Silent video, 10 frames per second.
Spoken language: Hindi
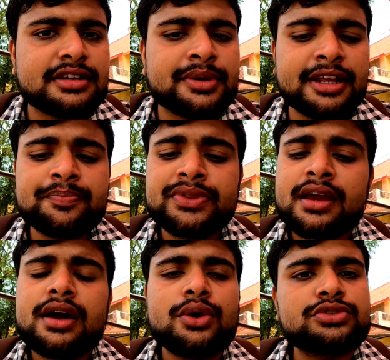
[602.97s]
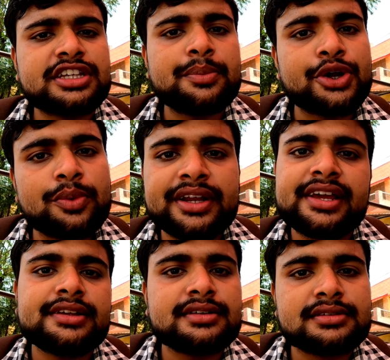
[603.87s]
आइसक्रीम है ना उसके बरोबर
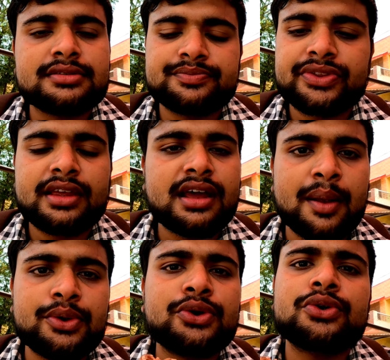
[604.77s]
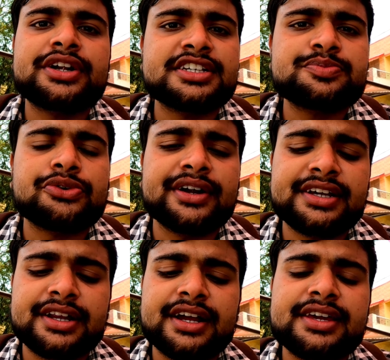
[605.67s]
ही आप लोगों को टेस्ट
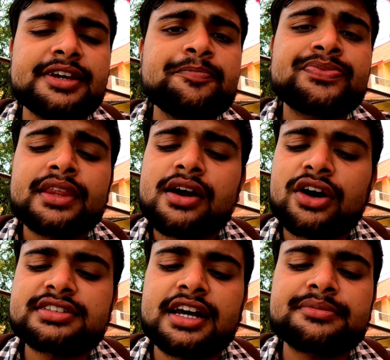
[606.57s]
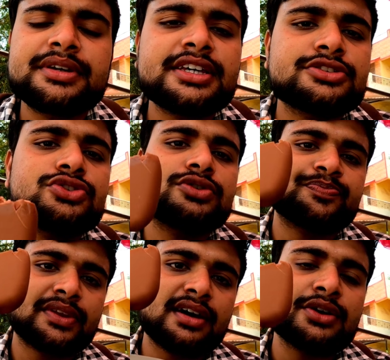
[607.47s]
प्रोवाइड करेगा ये और साथ में ये जो
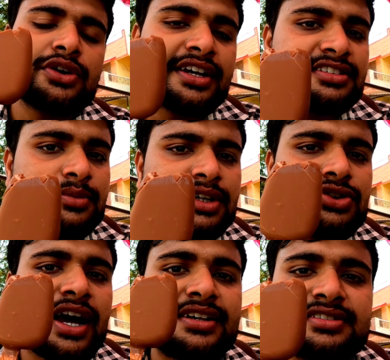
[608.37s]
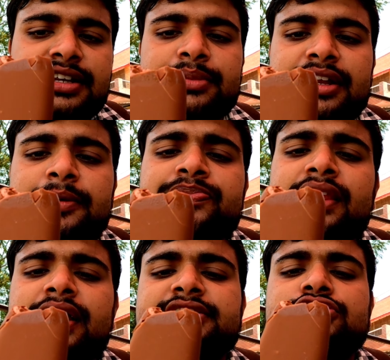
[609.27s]
अरुण आइसक्रीम का जो आइसक्रीम है ना
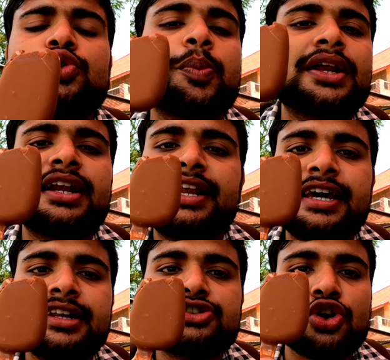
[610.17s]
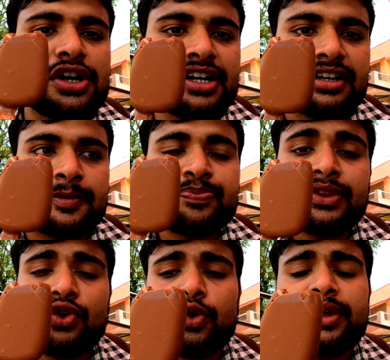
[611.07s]
इसके जो ऊपर का लेयर है चॉकलेट का
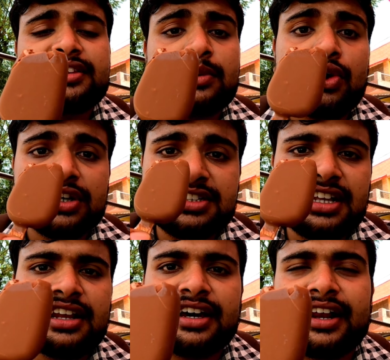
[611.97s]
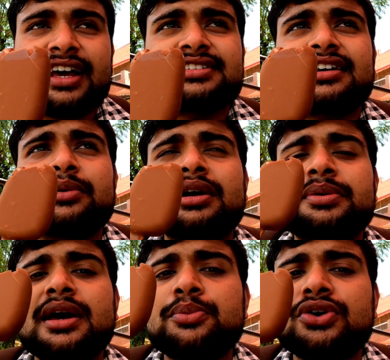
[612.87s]
वो भी एकदम ओरिजिनल लग रहा है ऐसा कभी
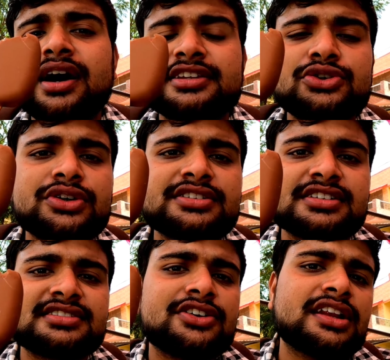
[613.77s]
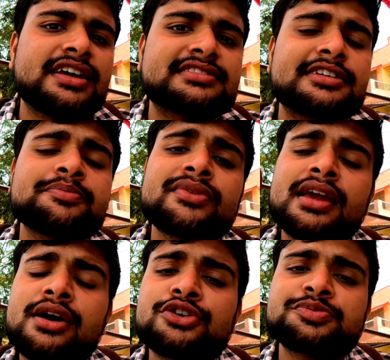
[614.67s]
कभी आप लोग खाते हो सस्ता वाला आइसक्रीम
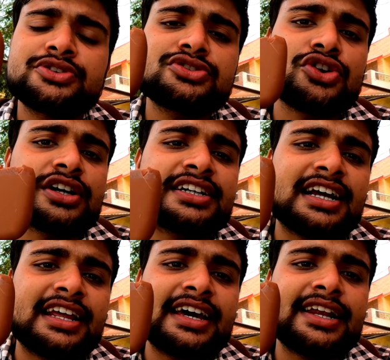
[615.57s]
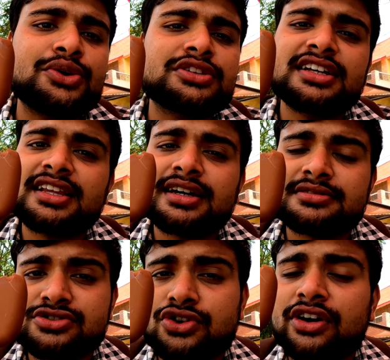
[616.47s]
उसमें जो चॉकलेट का लेयर है उतना ज़्यादा
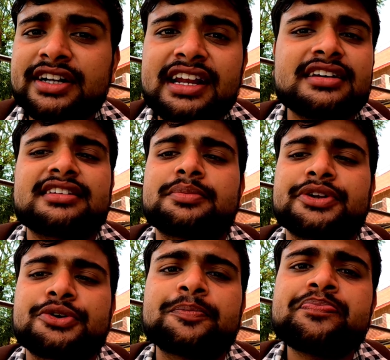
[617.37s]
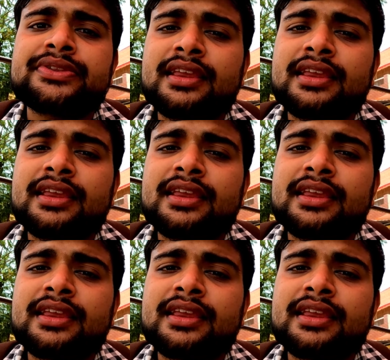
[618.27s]
स्ट्रॉन्ग नहीं लगता अपने को